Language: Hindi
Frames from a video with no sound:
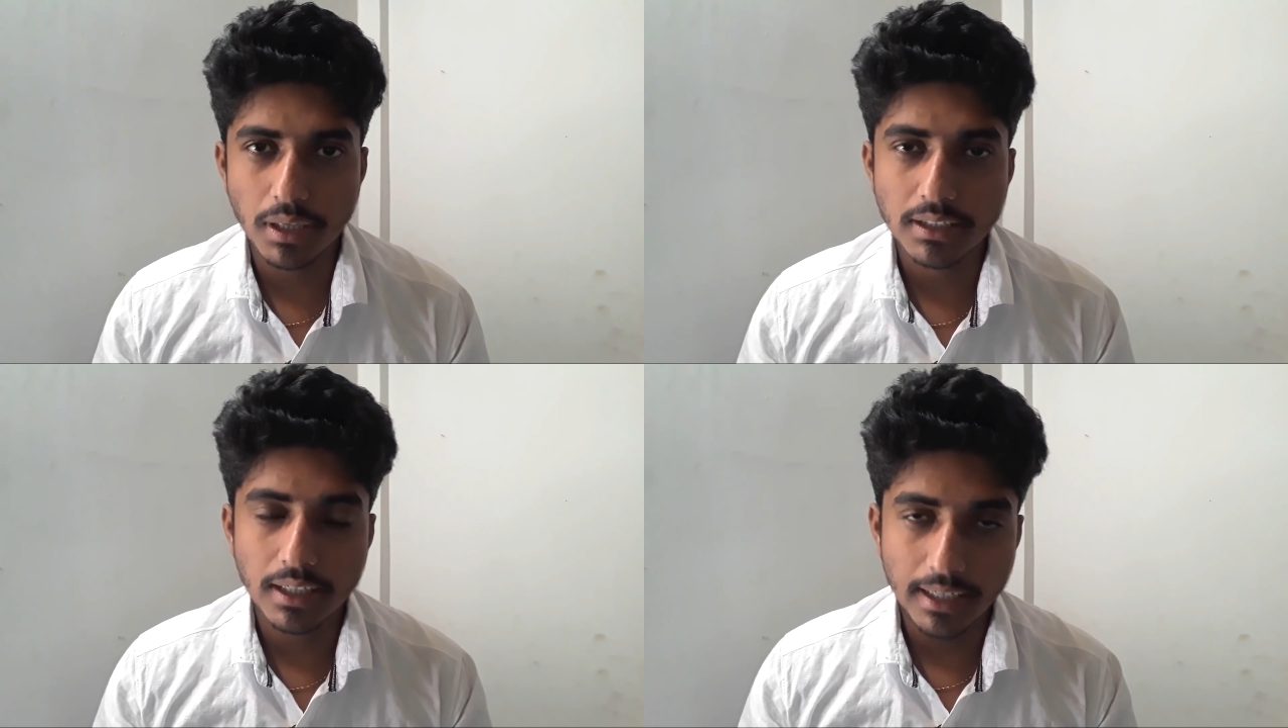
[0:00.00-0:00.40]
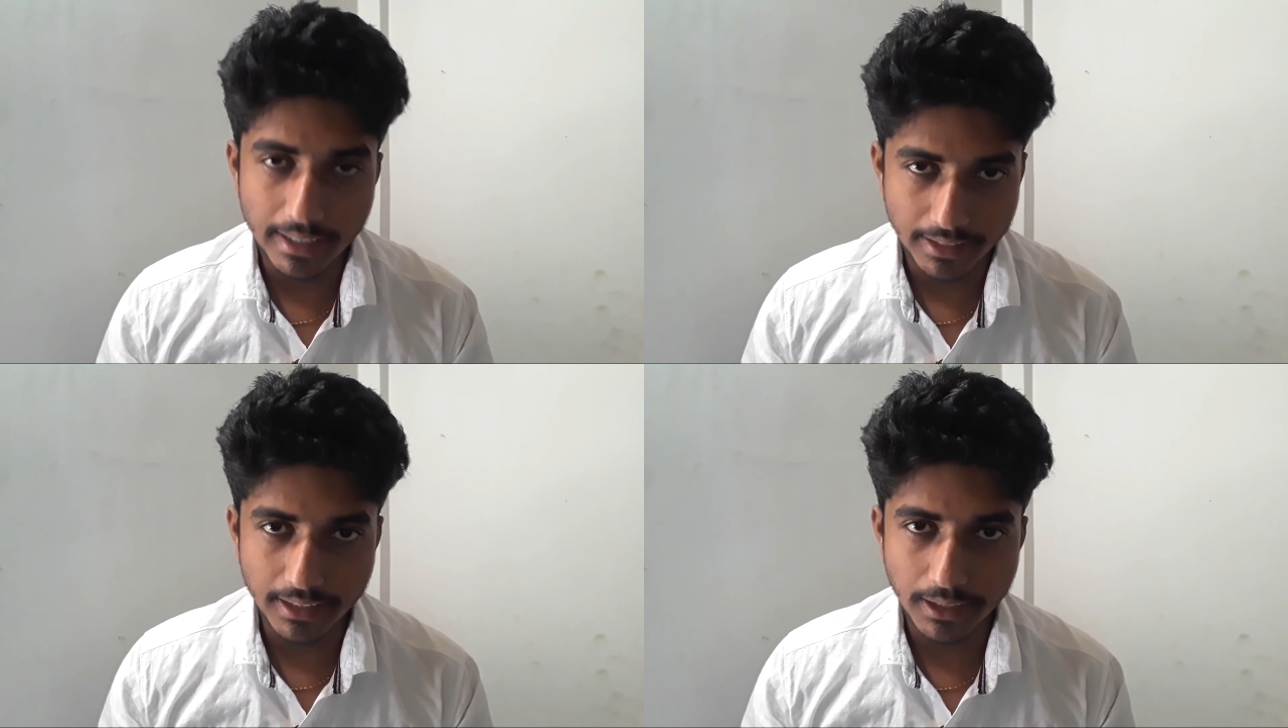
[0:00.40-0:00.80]
मैक्स
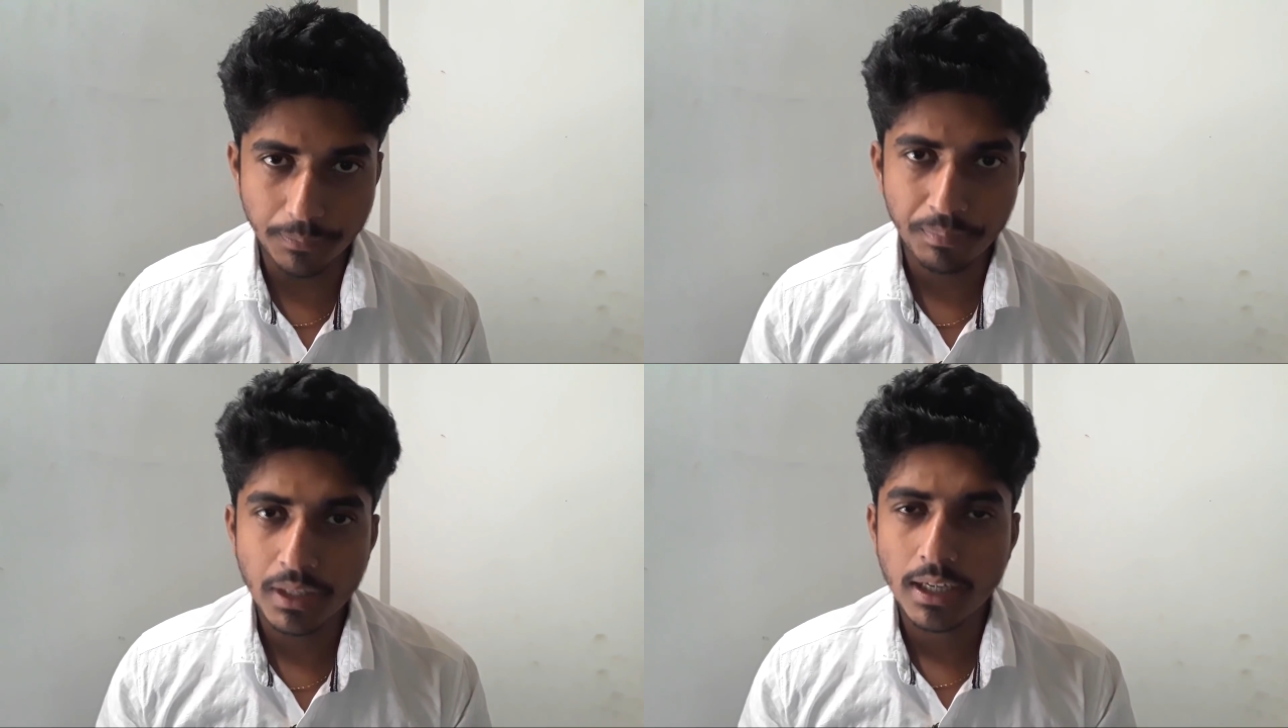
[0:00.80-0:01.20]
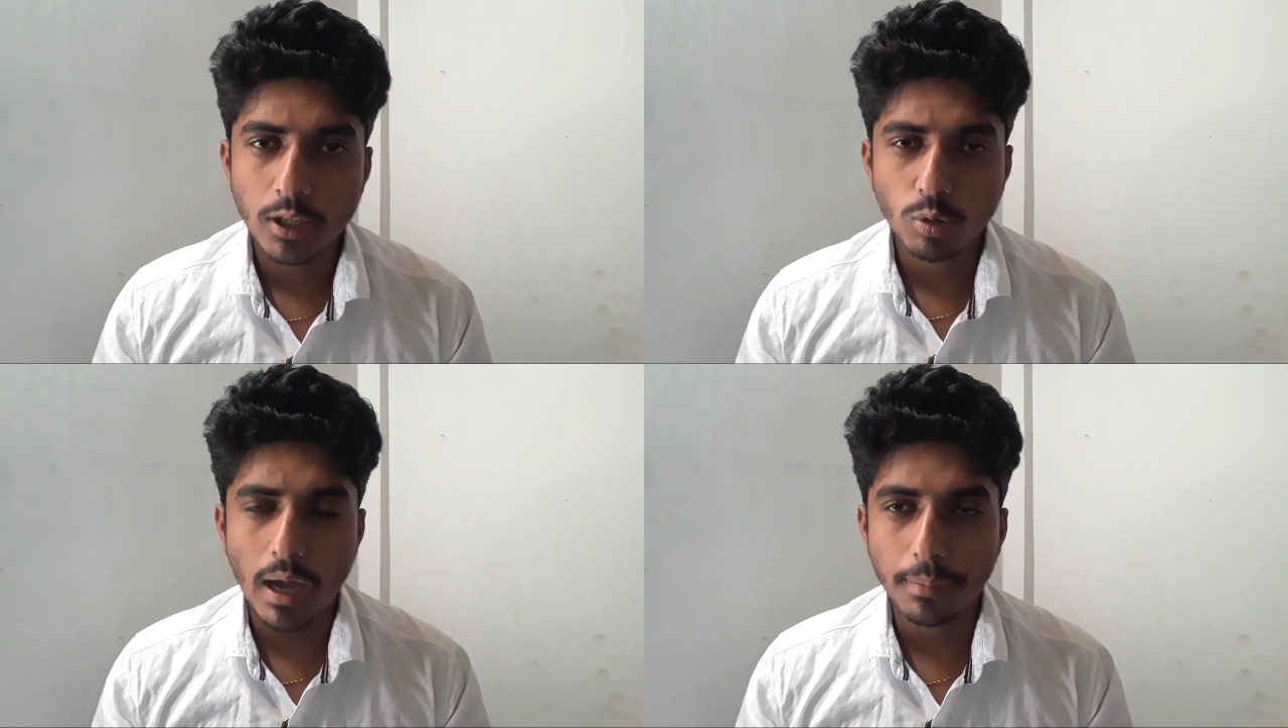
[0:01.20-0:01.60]
लेते हैं
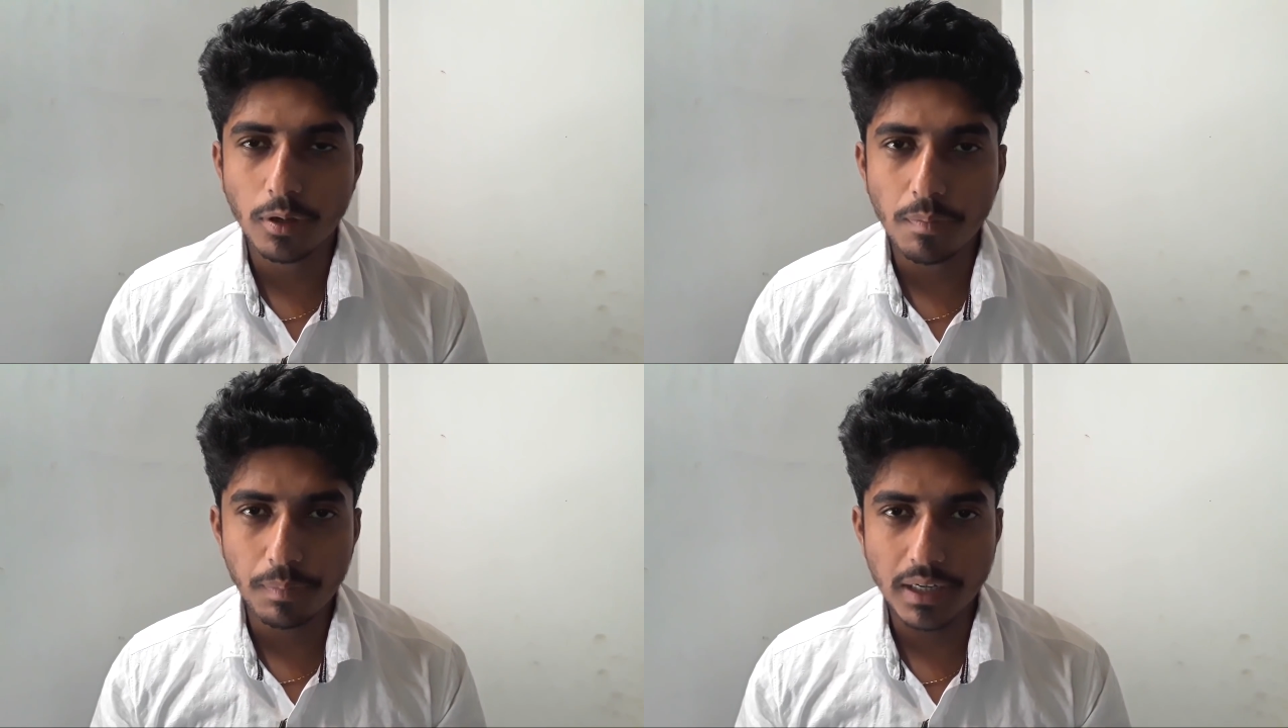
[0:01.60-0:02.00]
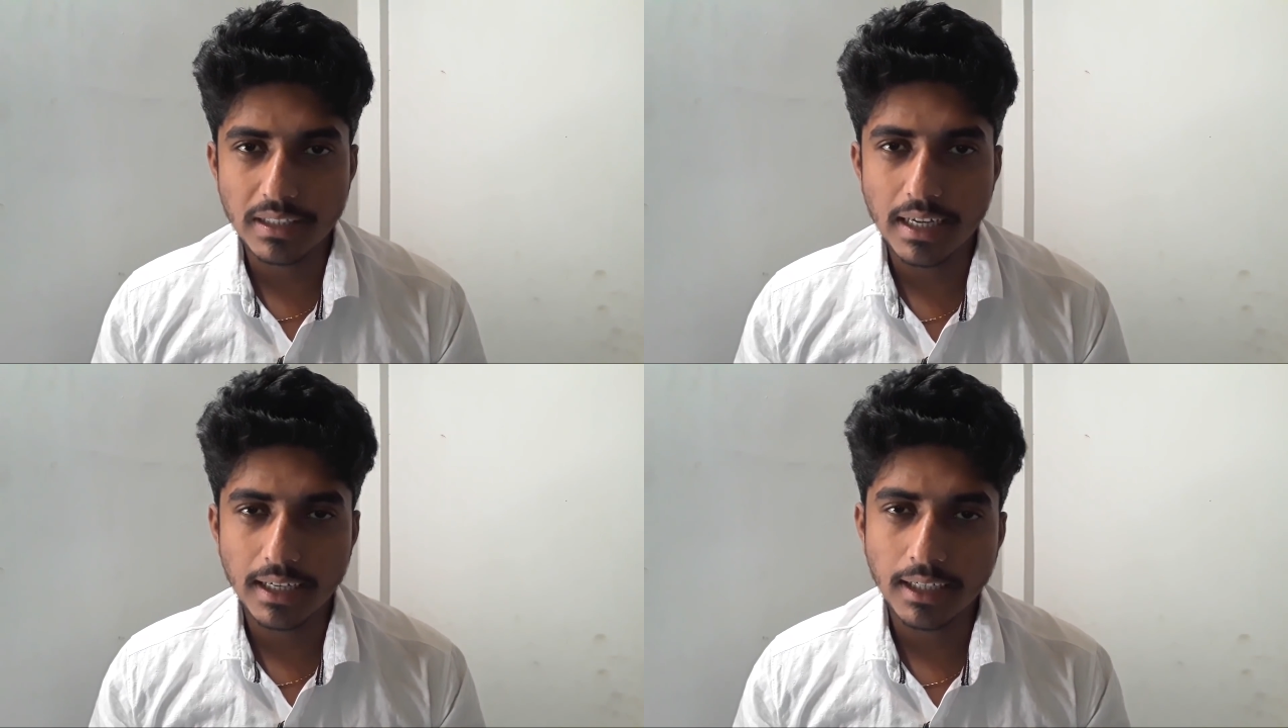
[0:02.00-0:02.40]
तो आपको पड़
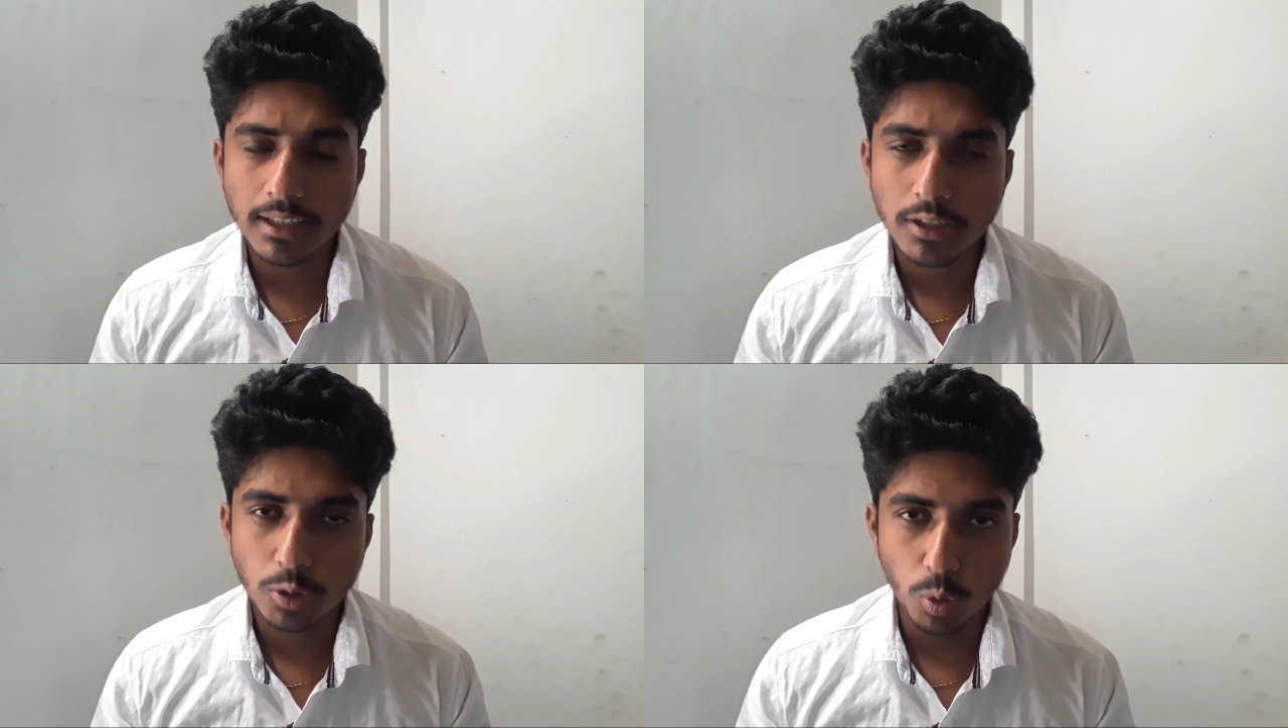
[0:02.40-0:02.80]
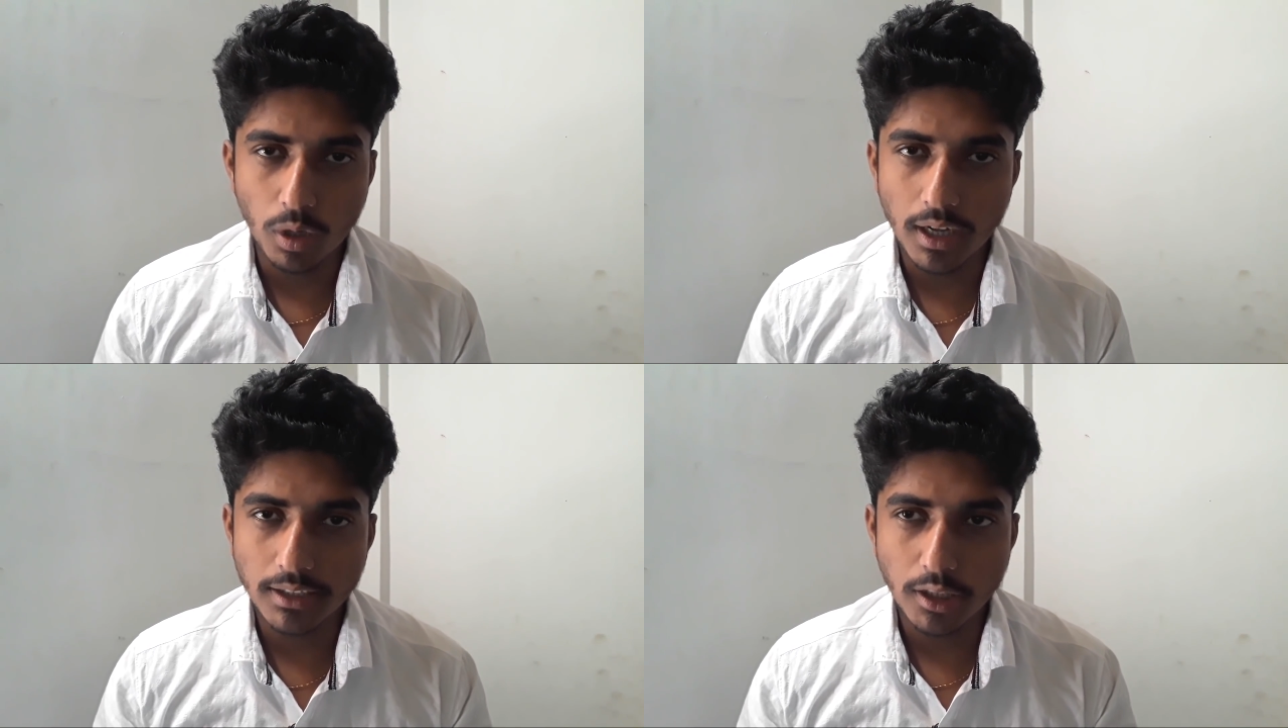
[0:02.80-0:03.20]
जाएगा
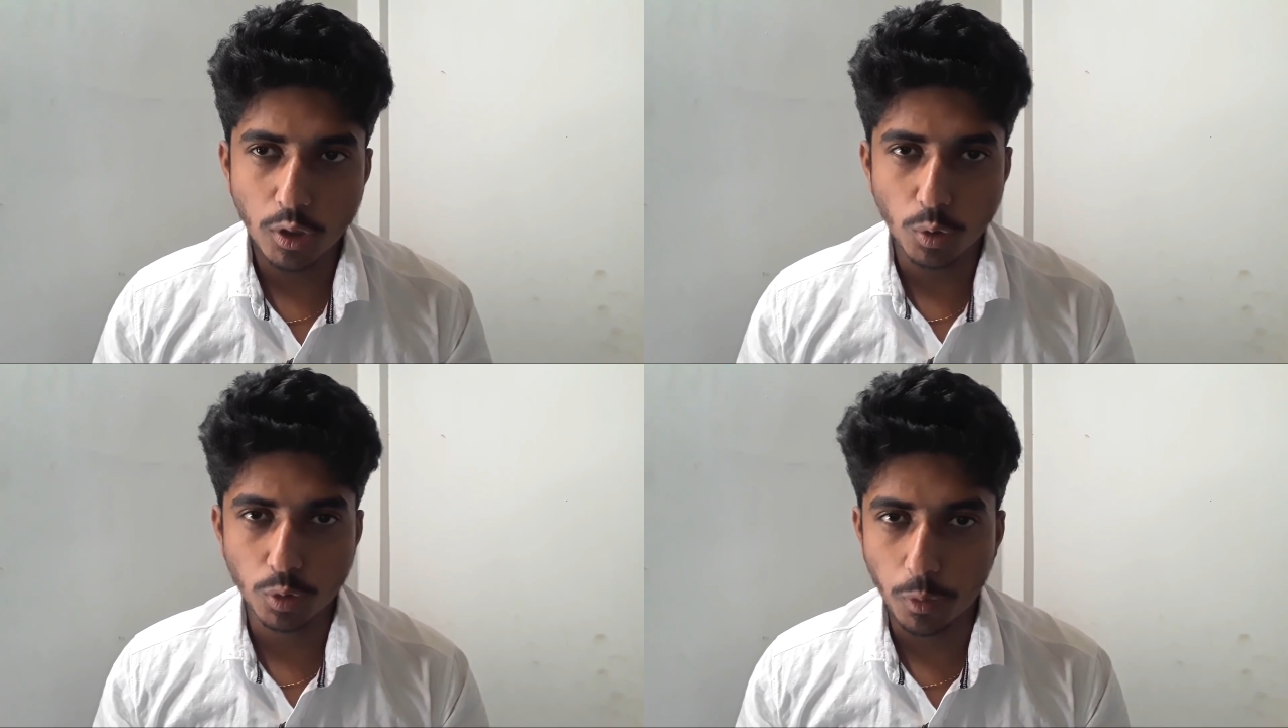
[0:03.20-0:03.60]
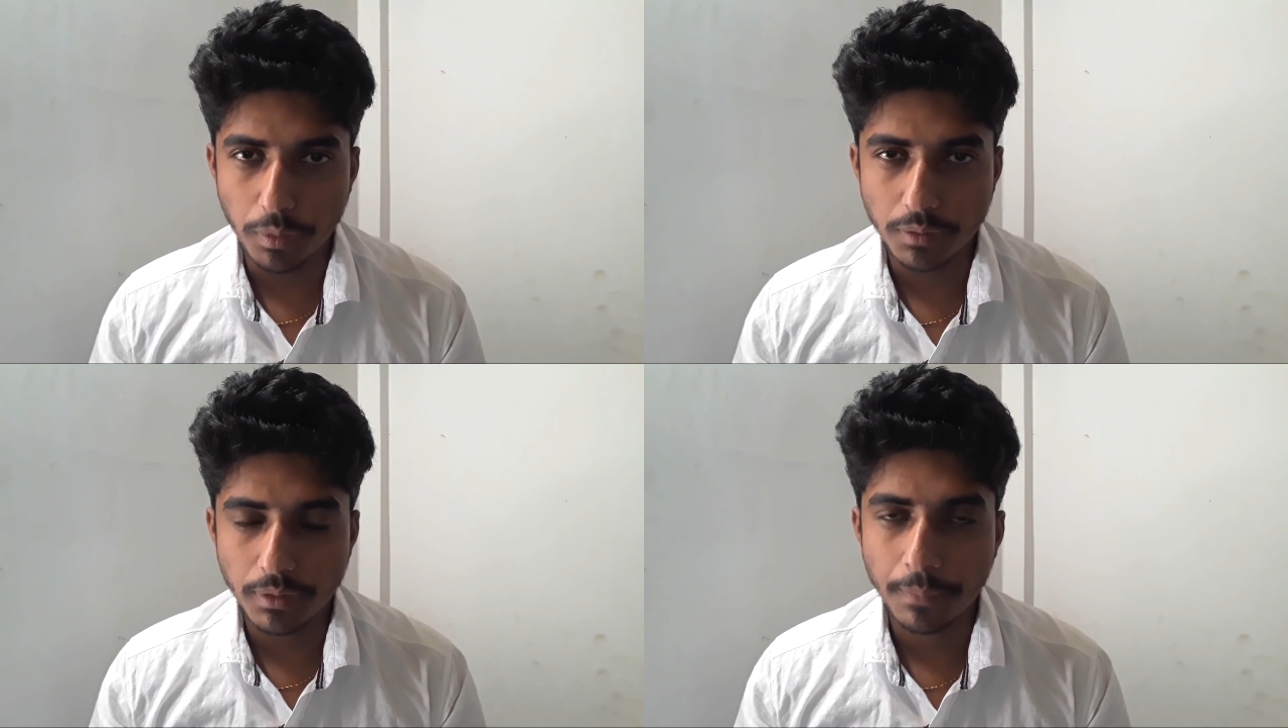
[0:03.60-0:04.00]
सोलह हज़ार नौ सौ
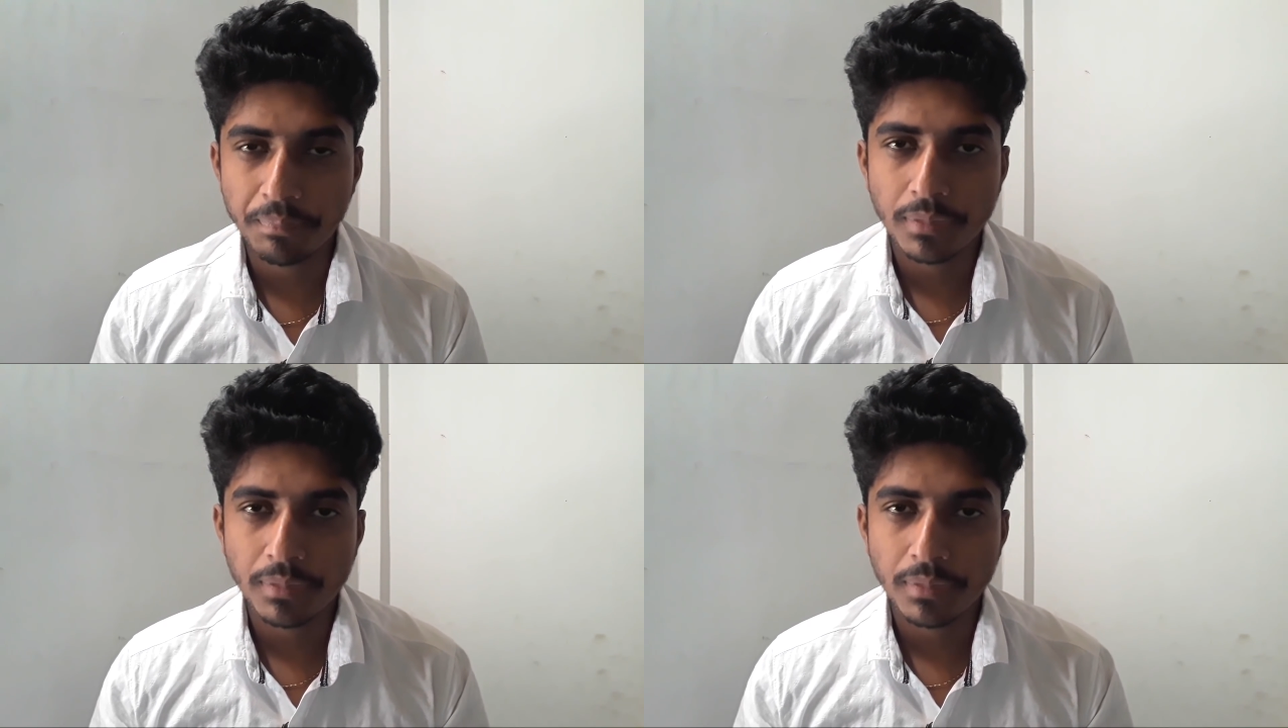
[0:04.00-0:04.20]
रुपीज़ में